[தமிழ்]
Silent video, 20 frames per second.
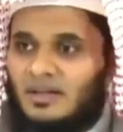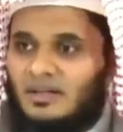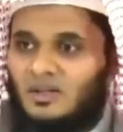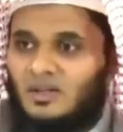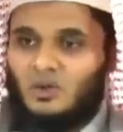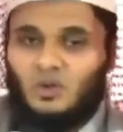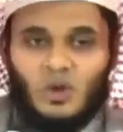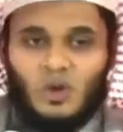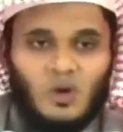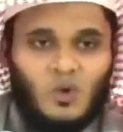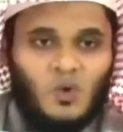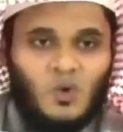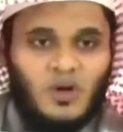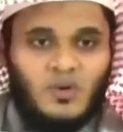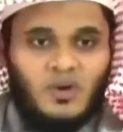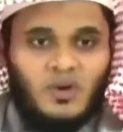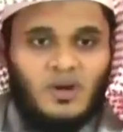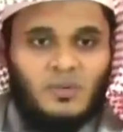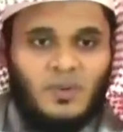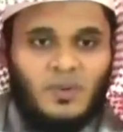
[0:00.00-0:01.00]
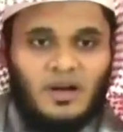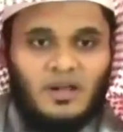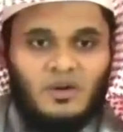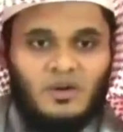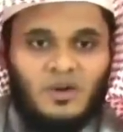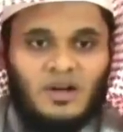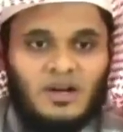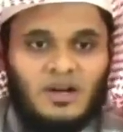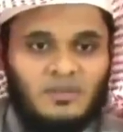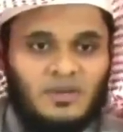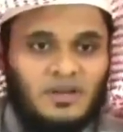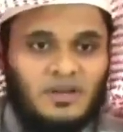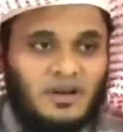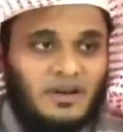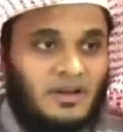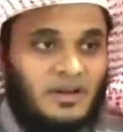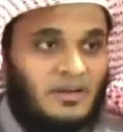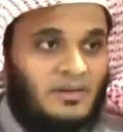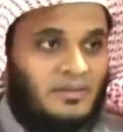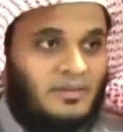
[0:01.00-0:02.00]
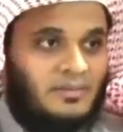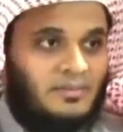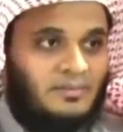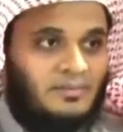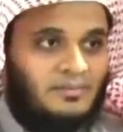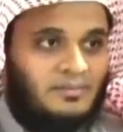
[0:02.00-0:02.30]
எட்டு தொழக்கூடியவனுக்கு பள்ளியில் உள்ள அனுமதி கிடையாது